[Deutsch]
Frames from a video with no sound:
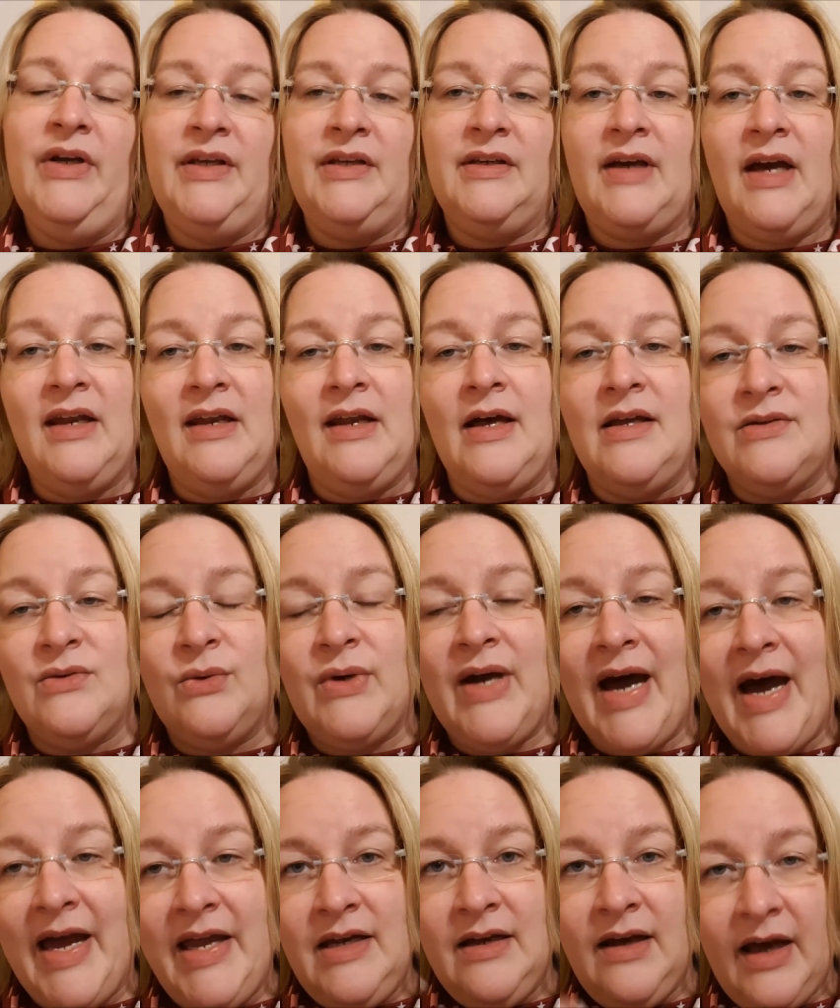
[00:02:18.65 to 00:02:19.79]
Ich kann also
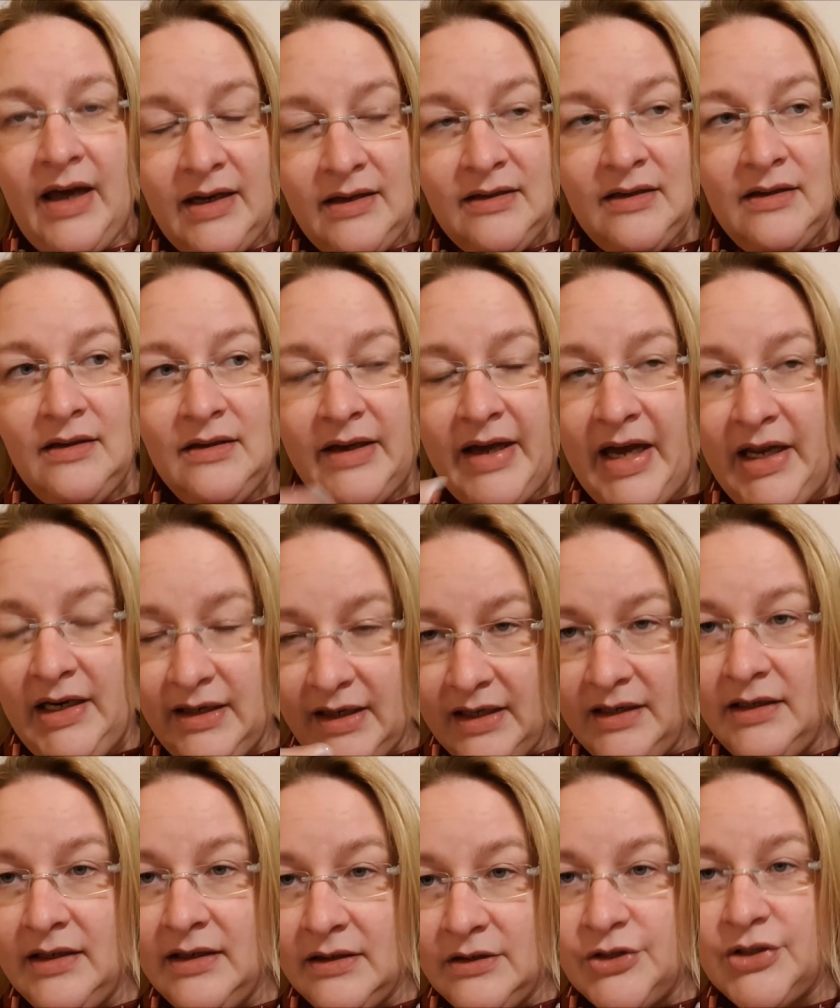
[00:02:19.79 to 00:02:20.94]
keine andere, keinen
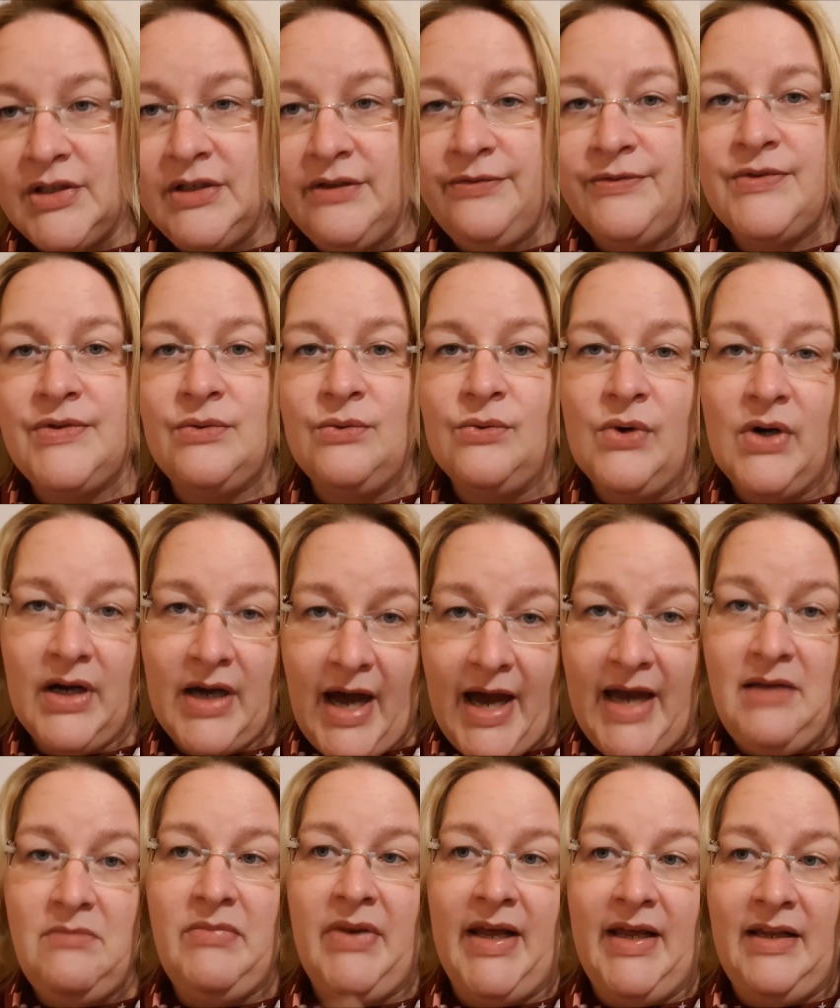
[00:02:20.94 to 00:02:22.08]
anderen Schriftzug
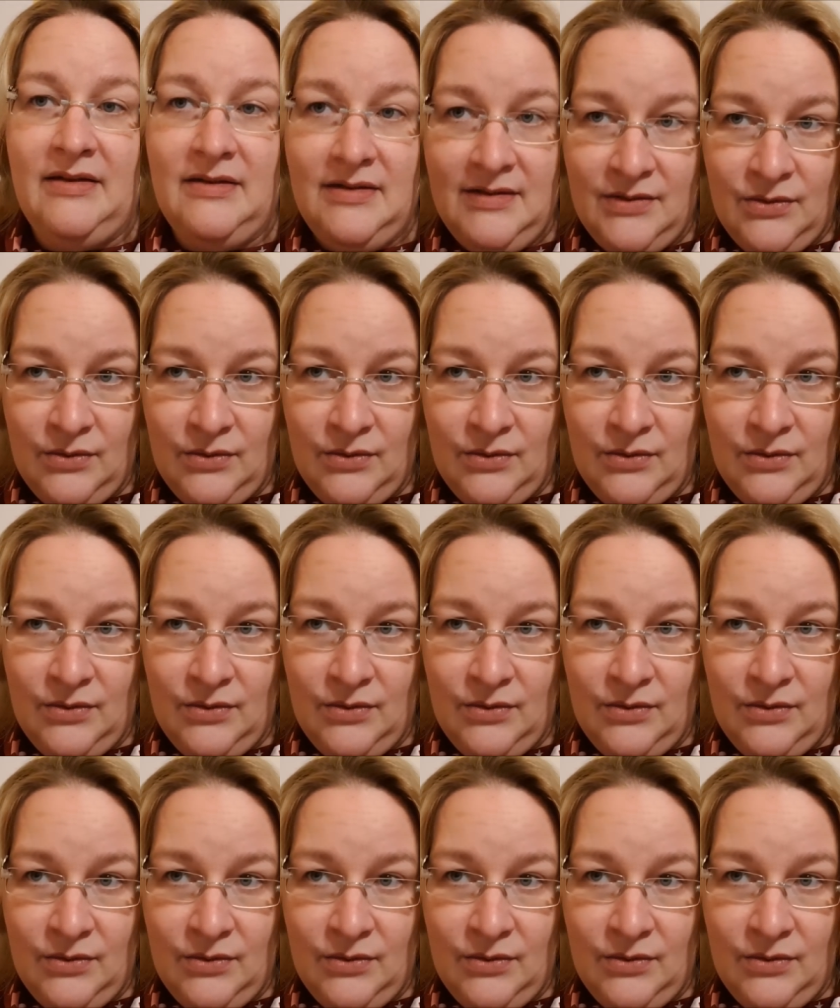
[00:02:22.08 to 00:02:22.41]
einblenden,